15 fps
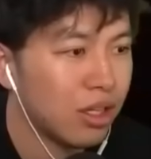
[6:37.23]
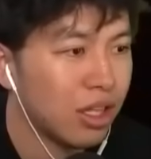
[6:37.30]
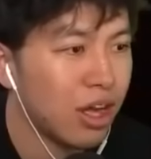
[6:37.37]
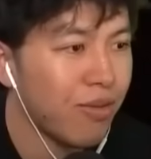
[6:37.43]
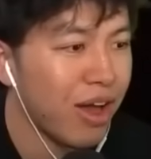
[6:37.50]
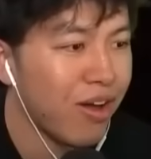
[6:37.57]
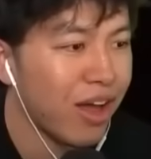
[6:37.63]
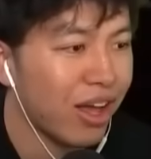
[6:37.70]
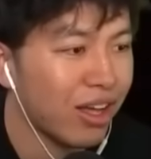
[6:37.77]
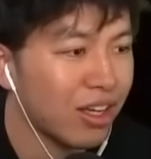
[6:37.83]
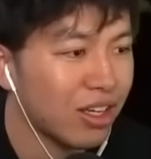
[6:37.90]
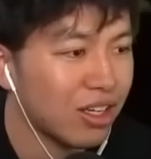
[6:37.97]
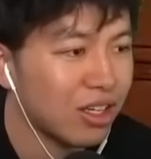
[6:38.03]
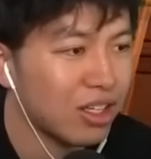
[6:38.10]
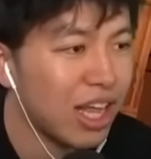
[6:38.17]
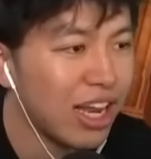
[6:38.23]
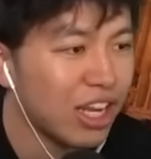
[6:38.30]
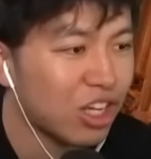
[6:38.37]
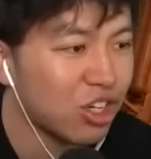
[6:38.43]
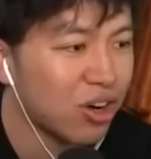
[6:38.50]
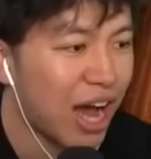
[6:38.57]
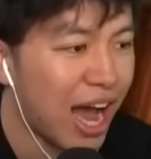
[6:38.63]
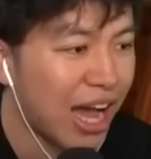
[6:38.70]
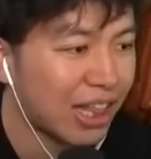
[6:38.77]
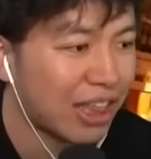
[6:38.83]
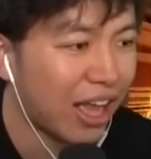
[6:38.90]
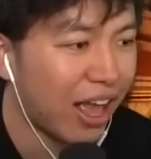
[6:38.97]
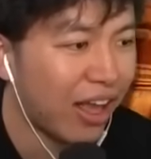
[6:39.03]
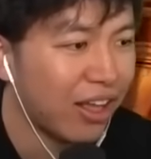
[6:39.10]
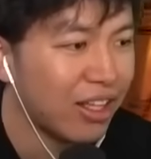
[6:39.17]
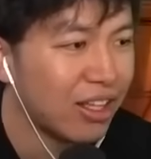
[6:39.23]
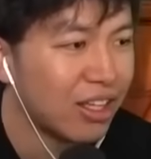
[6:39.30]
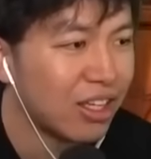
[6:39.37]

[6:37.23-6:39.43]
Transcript: やばい何グハーって